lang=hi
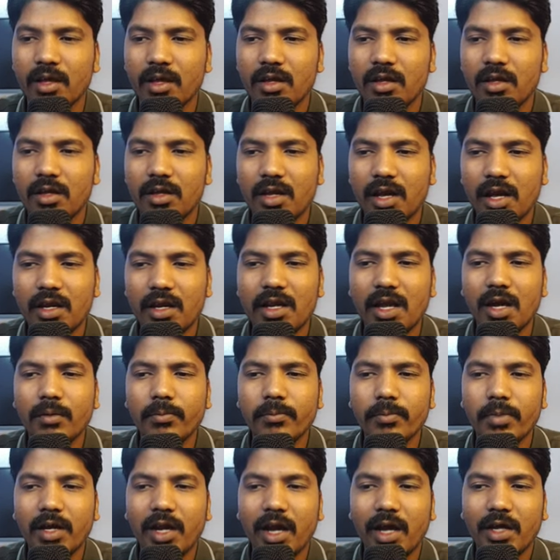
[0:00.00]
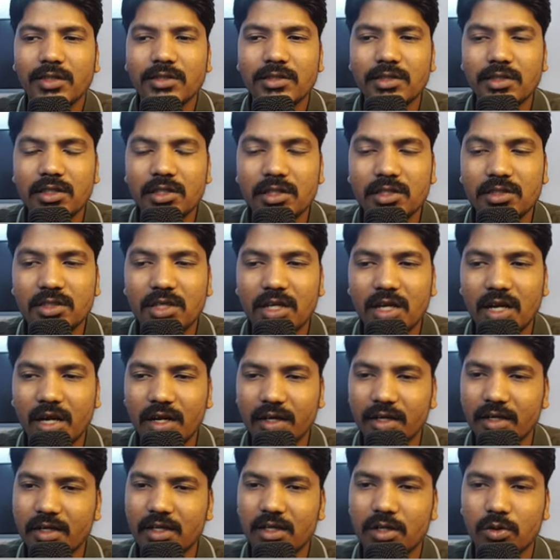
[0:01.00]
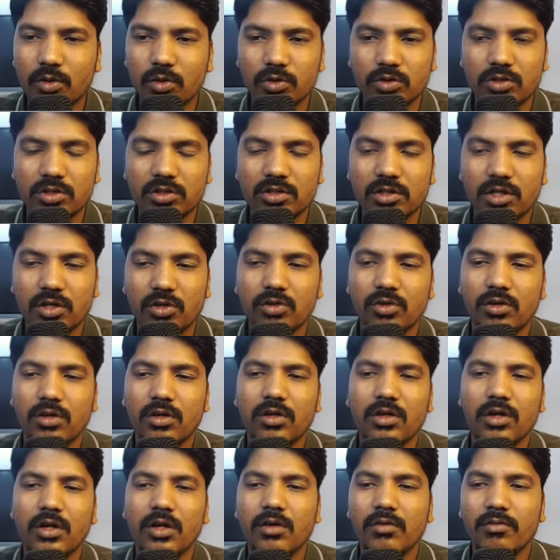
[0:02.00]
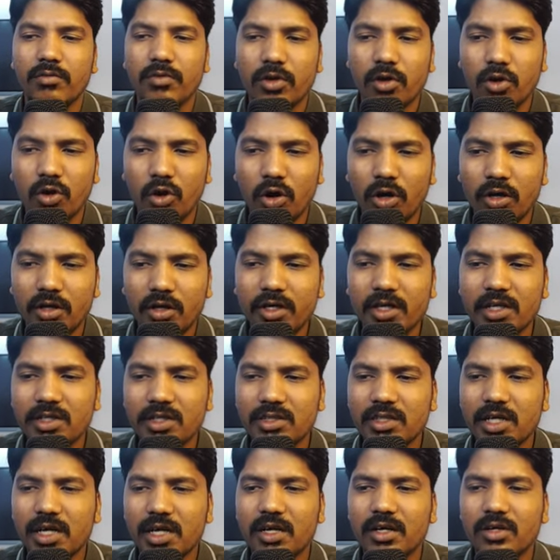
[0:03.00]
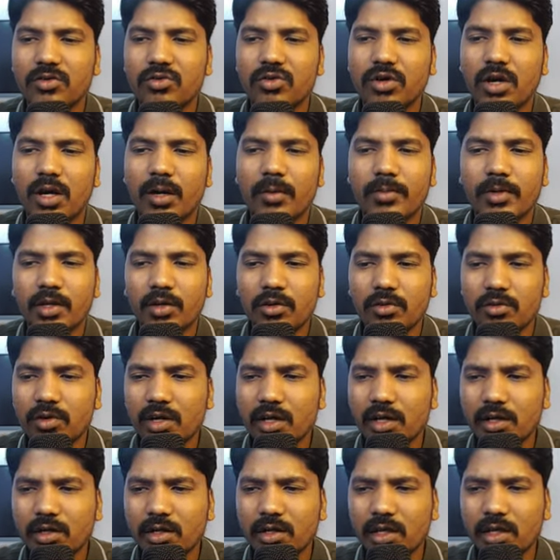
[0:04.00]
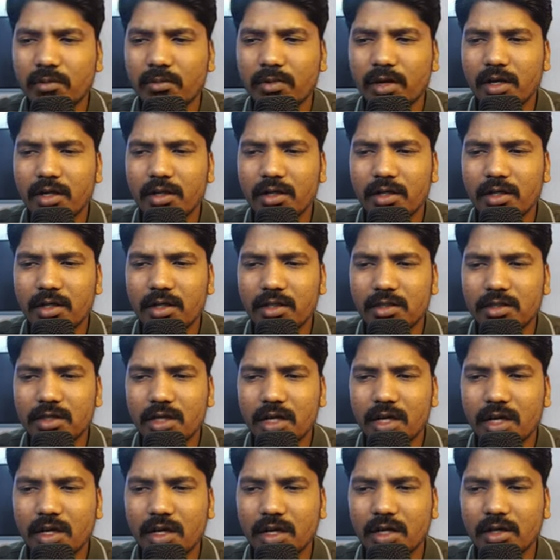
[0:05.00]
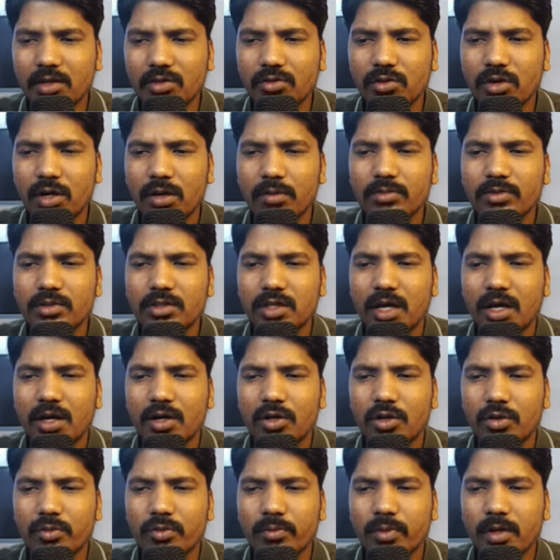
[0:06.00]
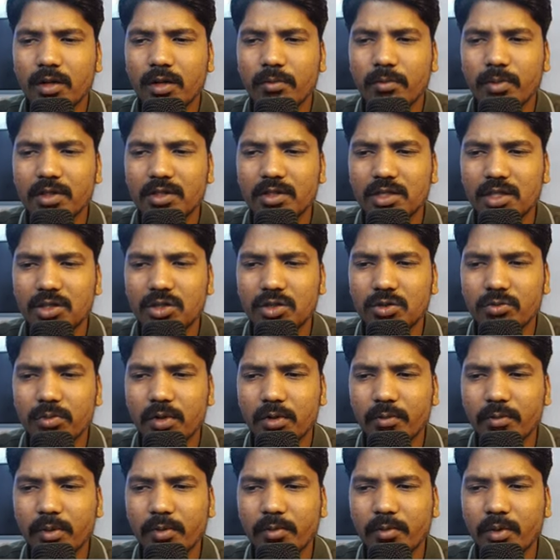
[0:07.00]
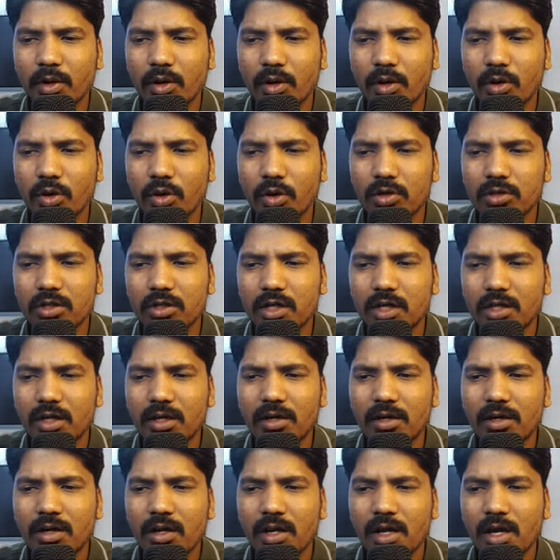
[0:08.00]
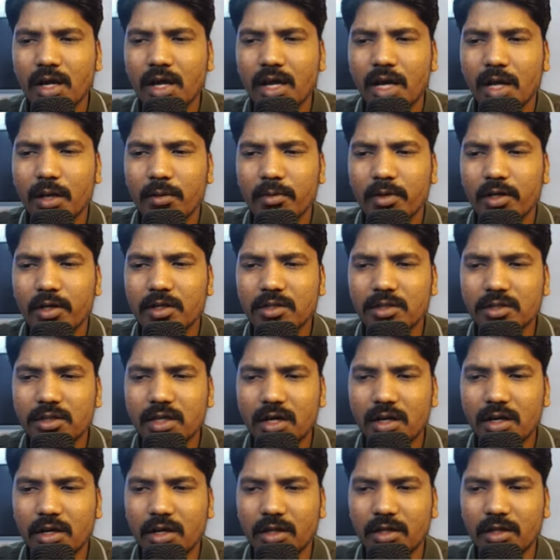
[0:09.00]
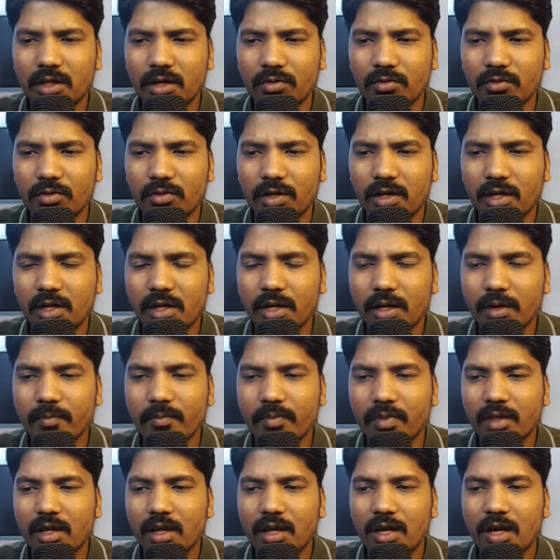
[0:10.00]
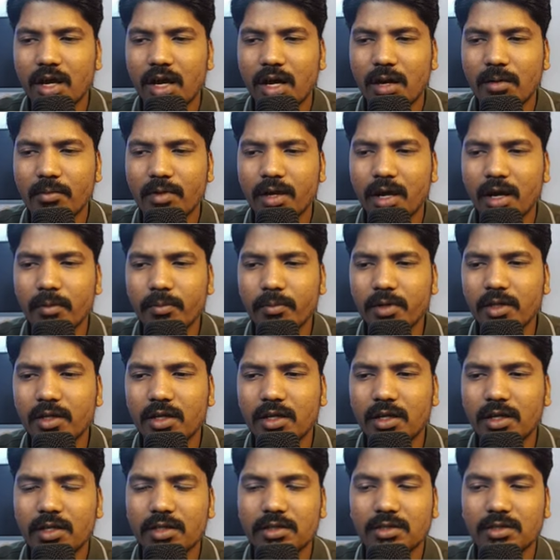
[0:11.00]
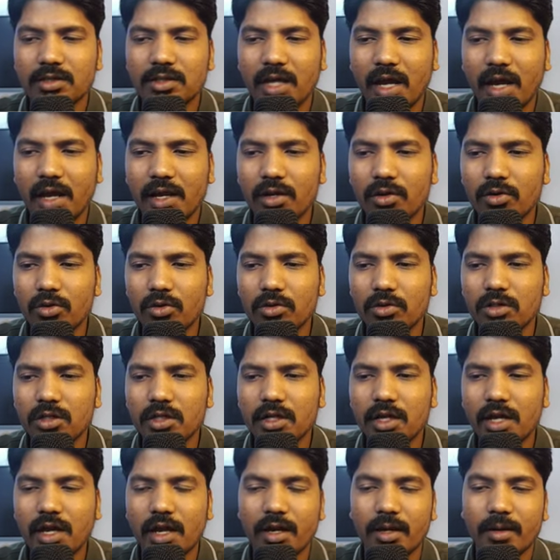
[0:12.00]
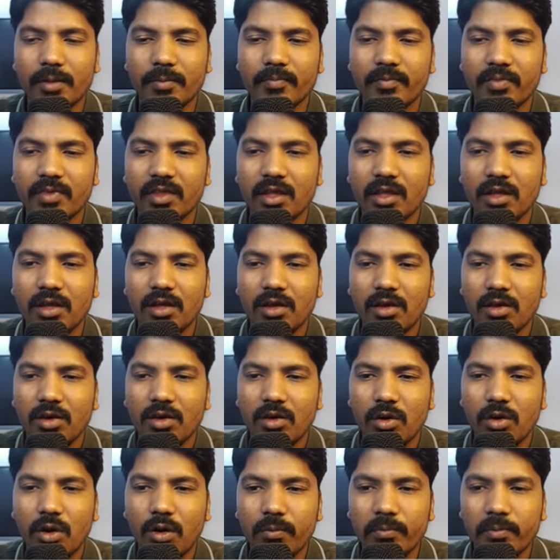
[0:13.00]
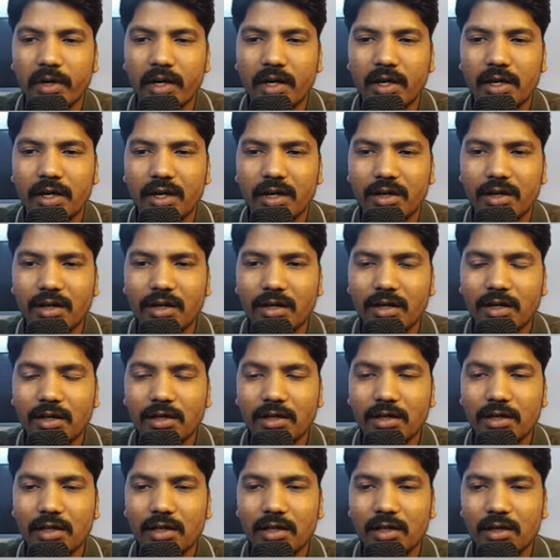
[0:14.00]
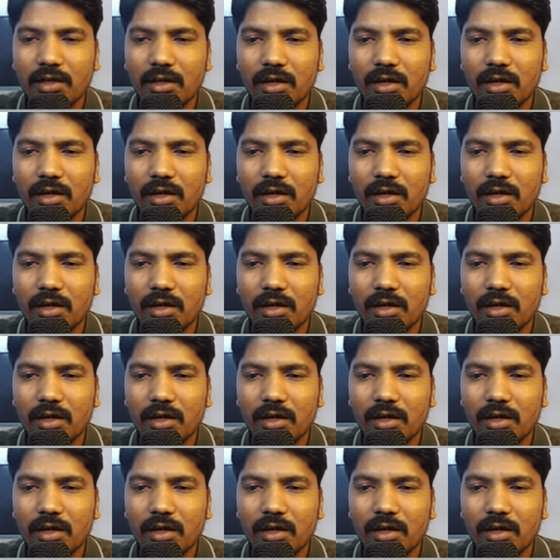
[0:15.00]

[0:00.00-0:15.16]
यानी आप प्राइस नीचे लाने की कोशिश करोगे फिर और नीचे आएगा तो आप कहोगे कि भाई नीचे आ गए तो आप साठ रुपये पचास रुपये पर मैं और ज़्यादा एवरेज कर लेता हूँ ठीक है अब यहाँ पर देखिए साइकोलॉजी क्या है ऑपरेटर ने क्या किया